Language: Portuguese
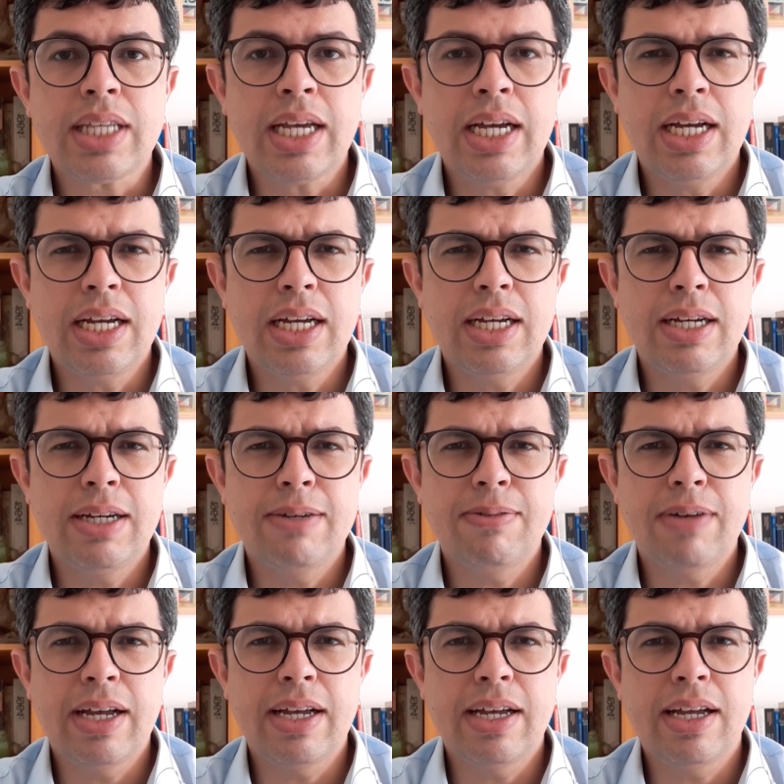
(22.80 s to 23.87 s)
É,
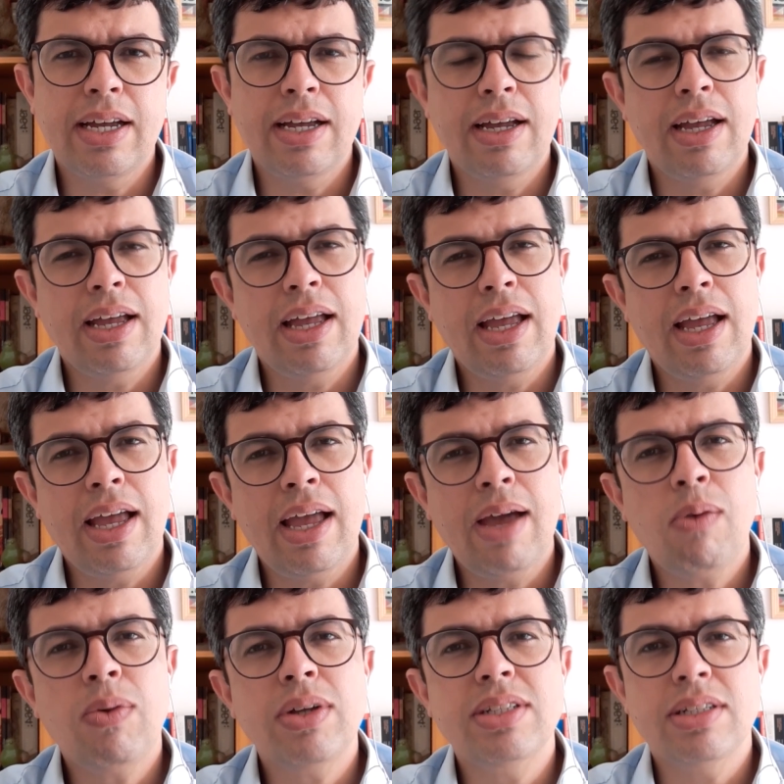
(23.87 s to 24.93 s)
é
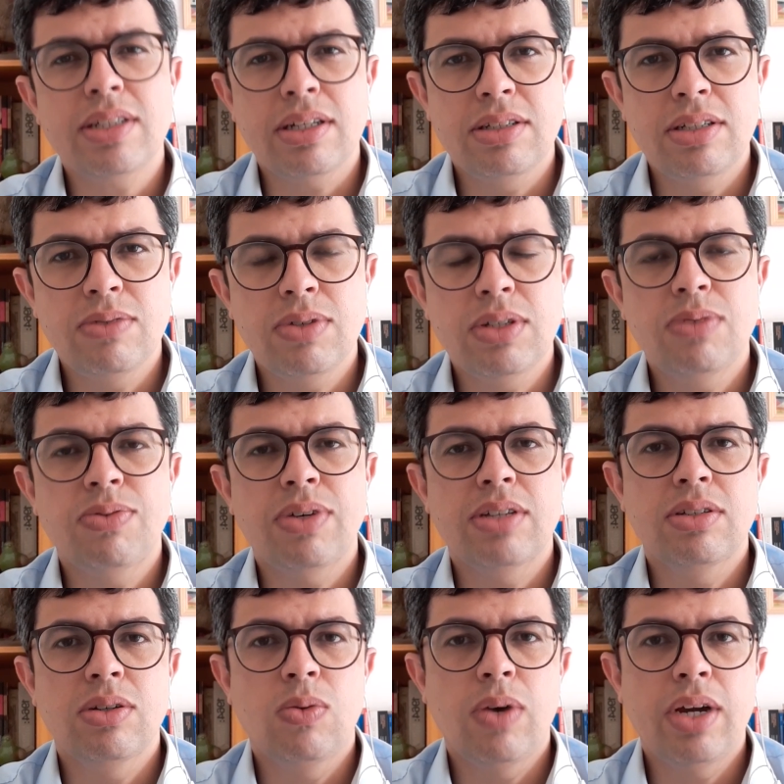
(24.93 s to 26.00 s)
uma tentativa de
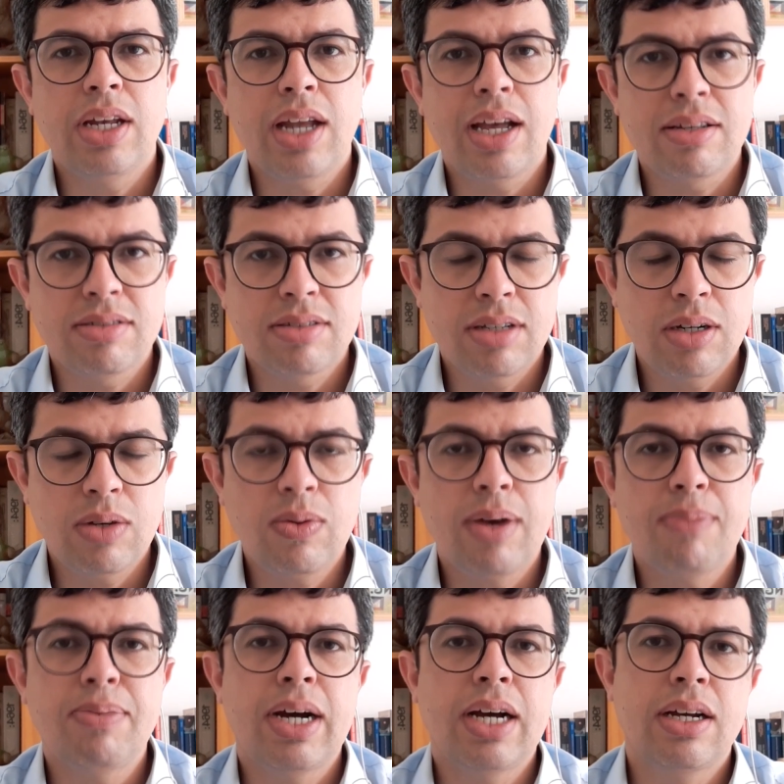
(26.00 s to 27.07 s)
fazer uma ilação a
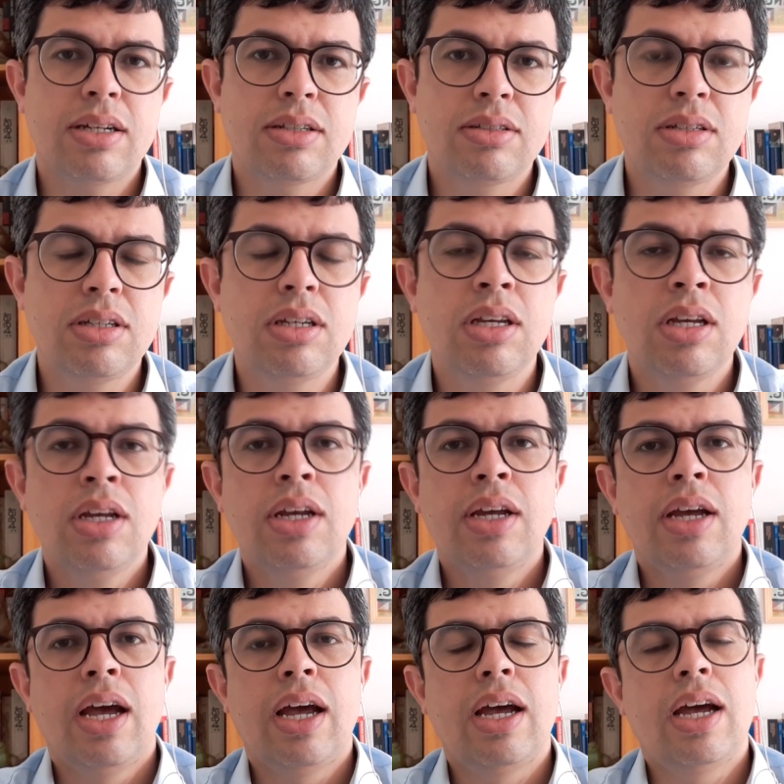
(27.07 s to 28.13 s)
partir
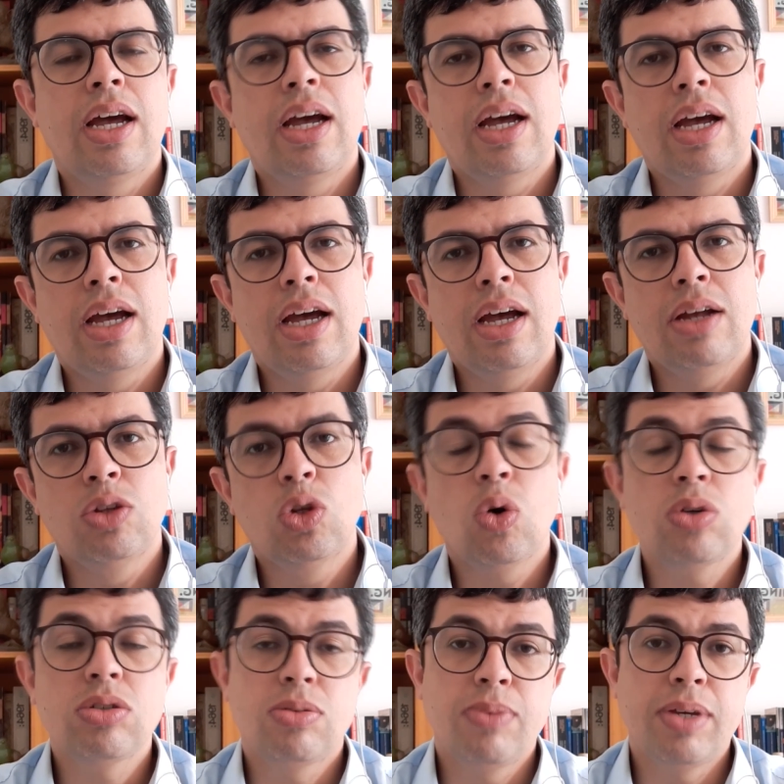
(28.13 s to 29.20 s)
é,
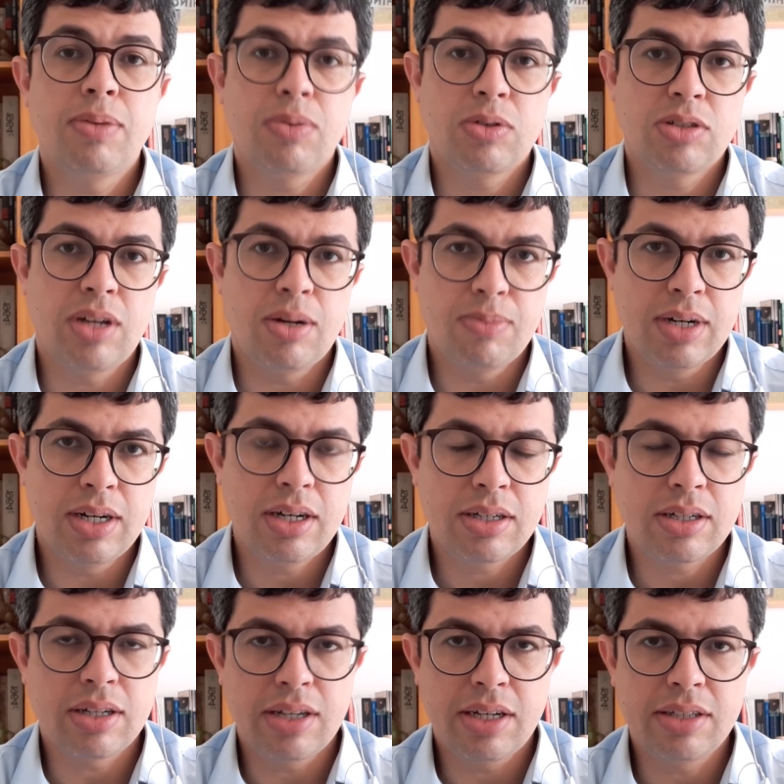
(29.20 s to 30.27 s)
dos membros da
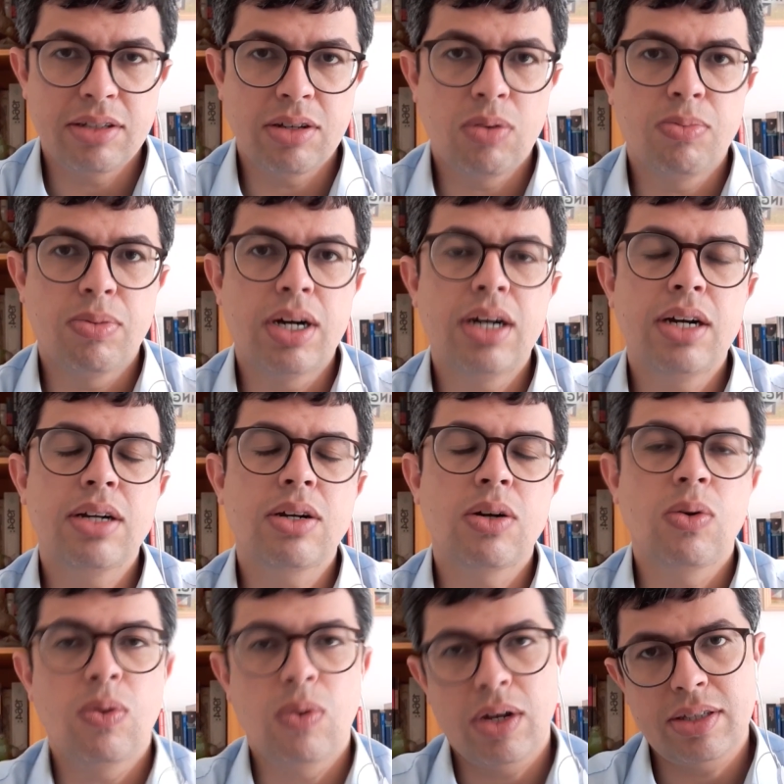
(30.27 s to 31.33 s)
banca, da então banca,
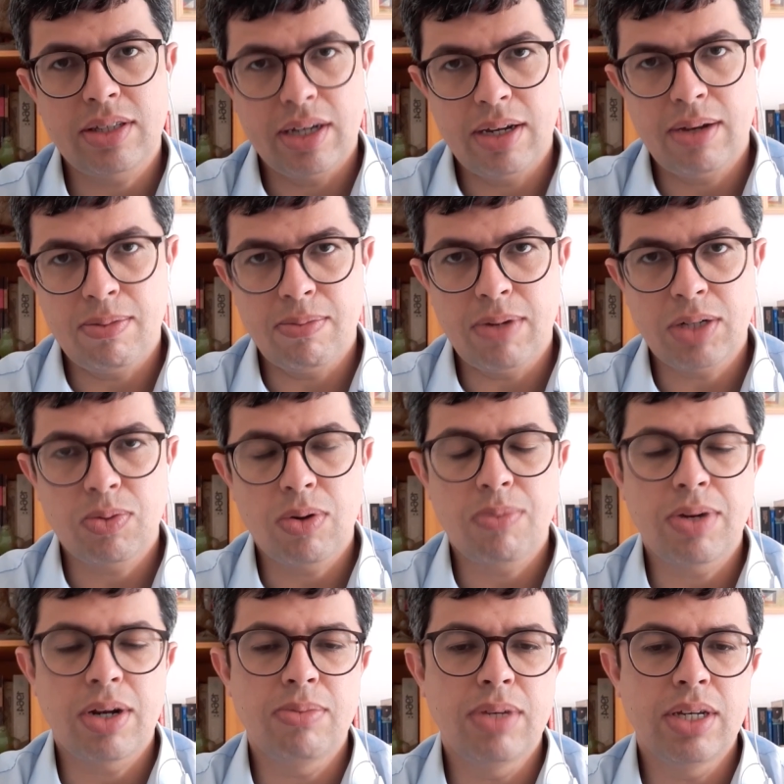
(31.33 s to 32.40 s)
ou até mais
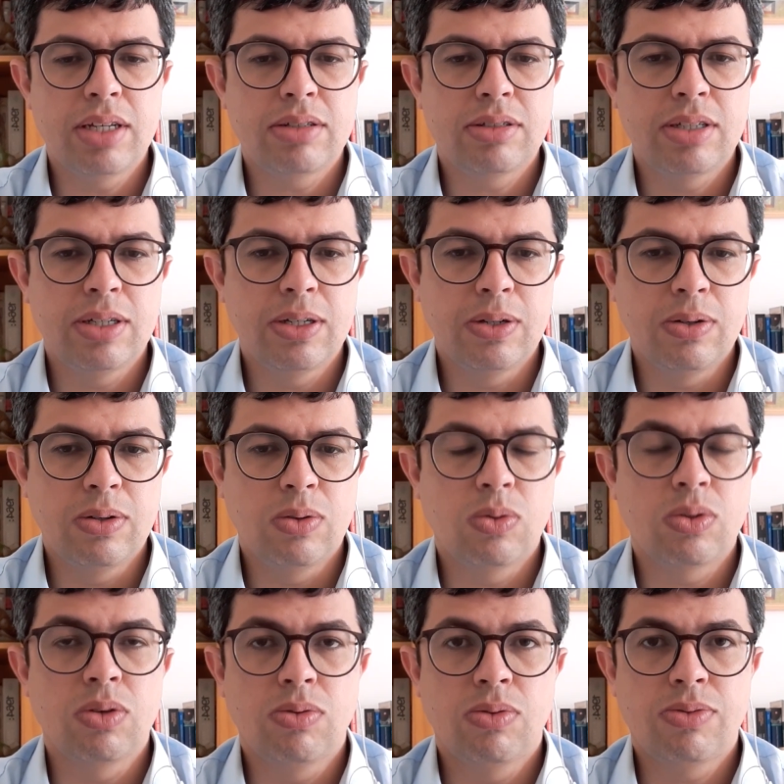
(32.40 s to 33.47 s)
propriamente o
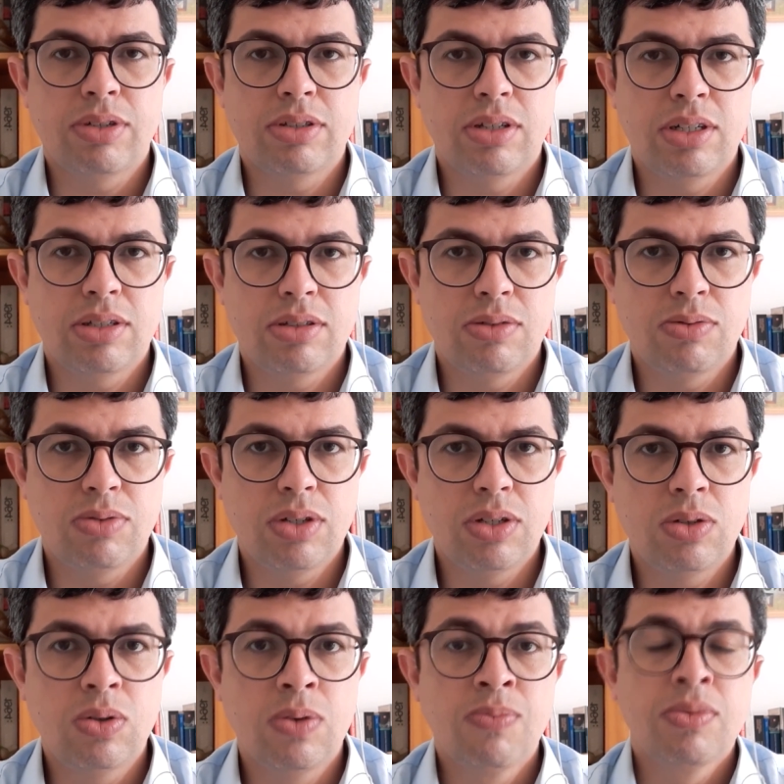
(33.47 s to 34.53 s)
que eu vou fazer nesse
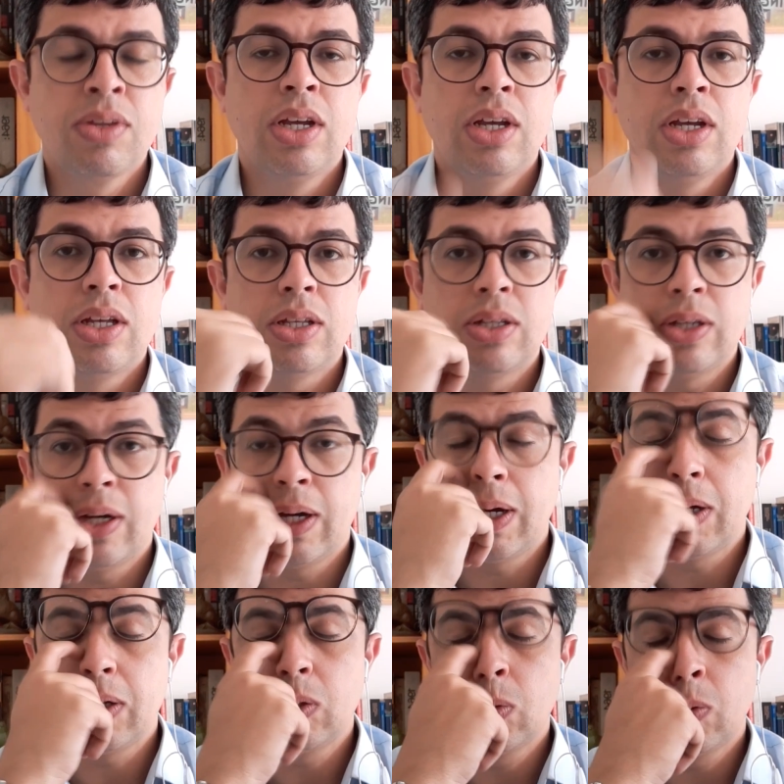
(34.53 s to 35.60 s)
vídeo,
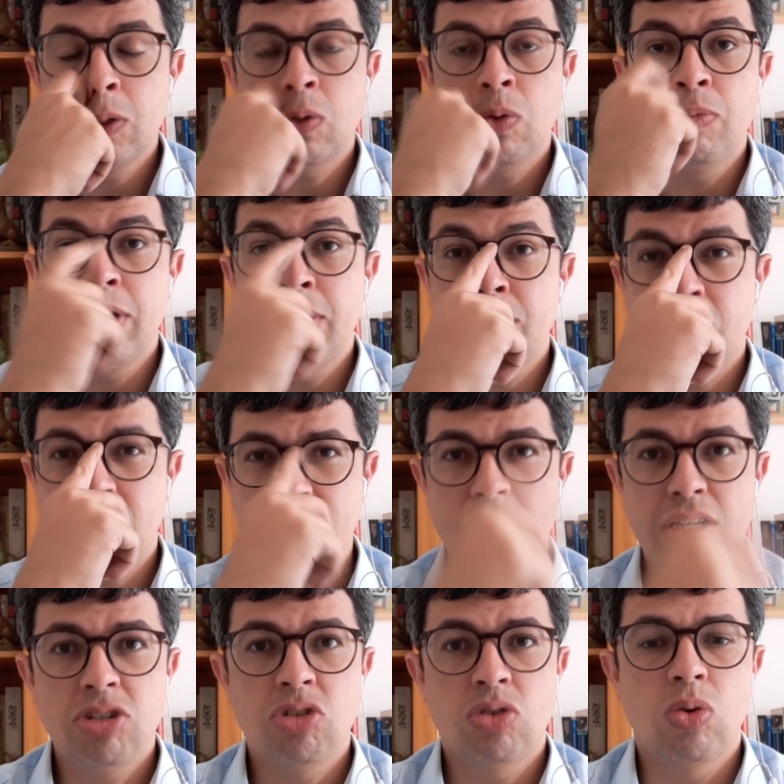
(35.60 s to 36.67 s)
da, do único membro que
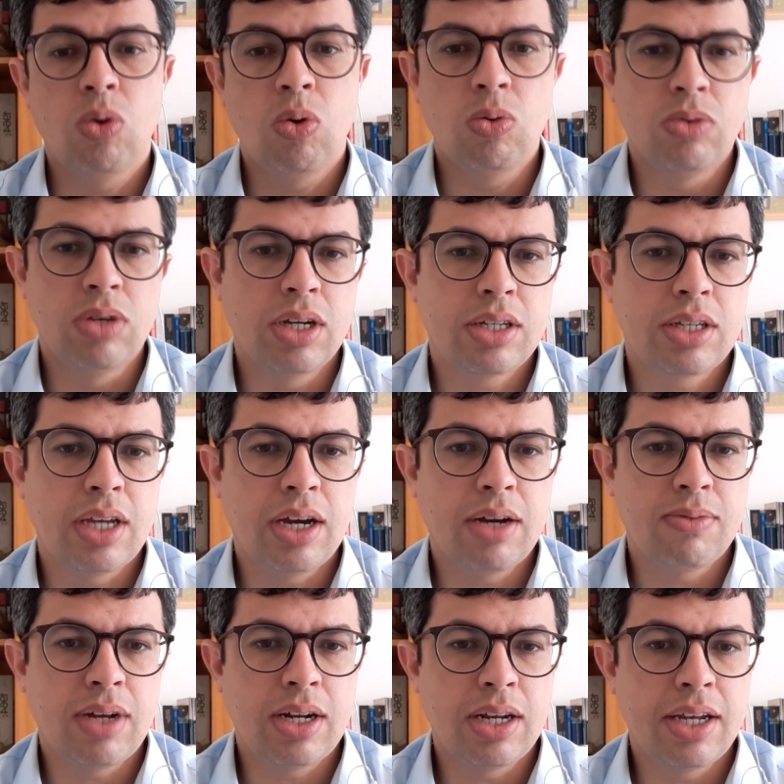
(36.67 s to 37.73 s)
restou, né, que é a
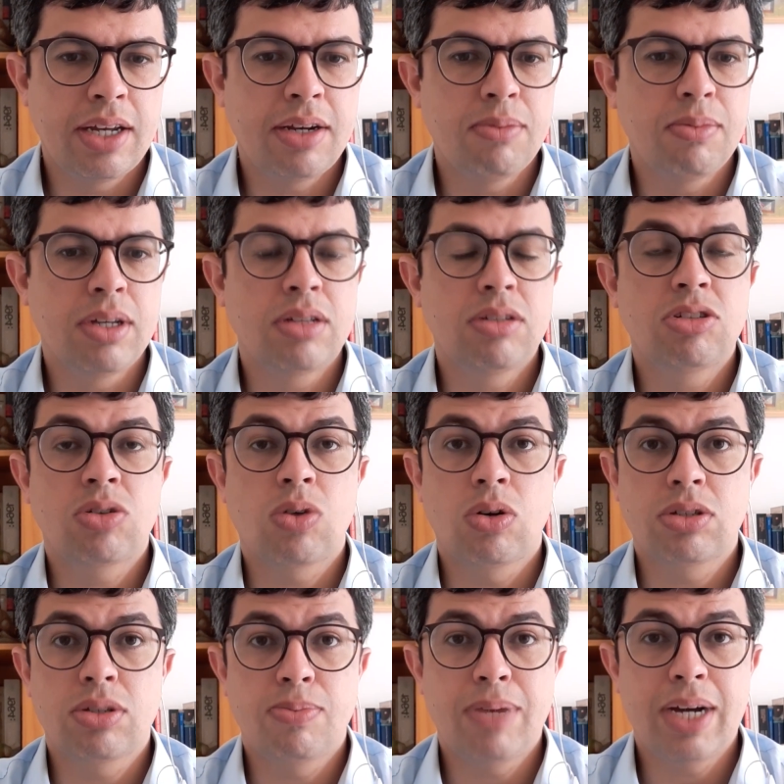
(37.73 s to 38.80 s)
Valéria Mendes
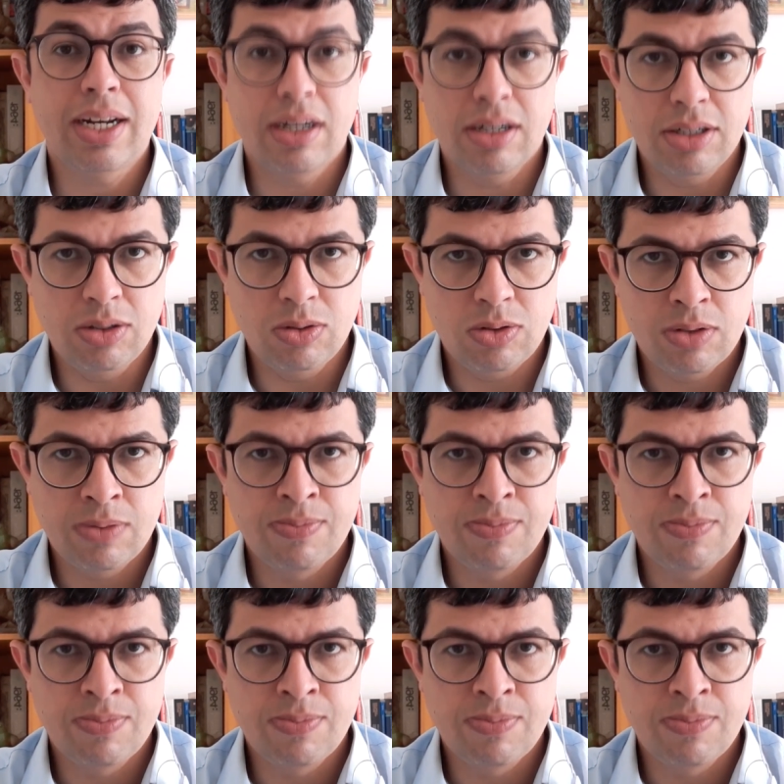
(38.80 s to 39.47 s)
Costa Paranhos.